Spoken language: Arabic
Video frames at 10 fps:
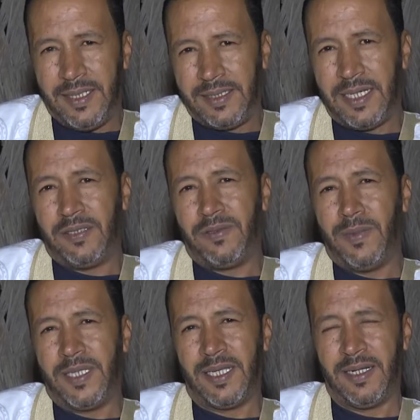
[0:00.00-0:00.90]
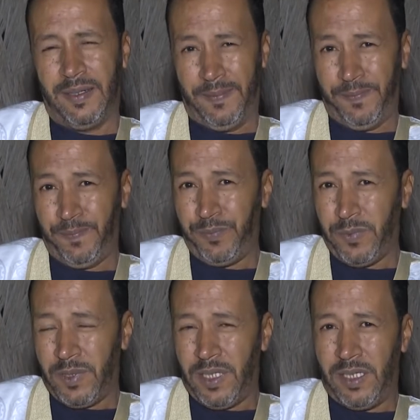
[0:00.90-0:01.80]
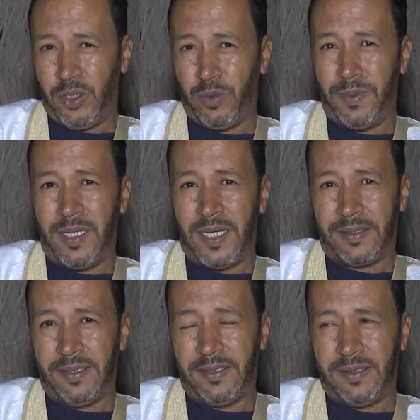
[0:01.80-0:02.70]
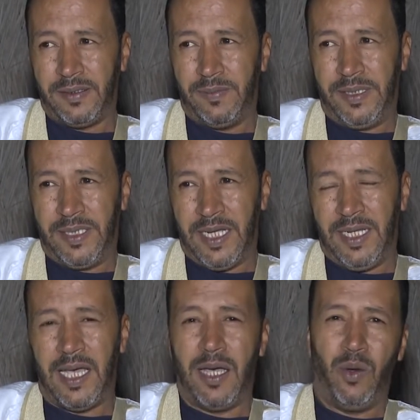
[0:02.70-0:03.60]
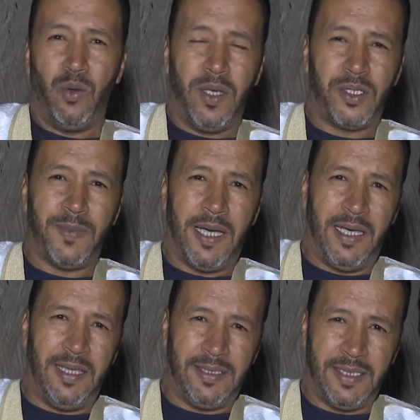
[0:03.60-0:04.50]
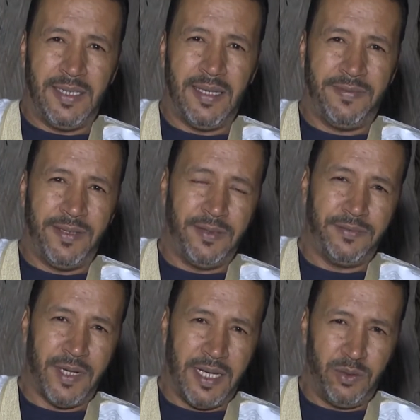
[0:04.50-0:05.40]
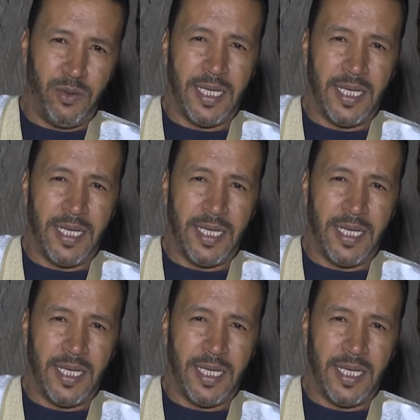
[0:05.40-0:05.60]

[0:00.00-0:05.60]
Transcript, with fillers: اللي كانت فم ايضا الشبهه انقرضت وبالتالي حاولوا هو يجمع ثلاث اهداف هدف واحد انه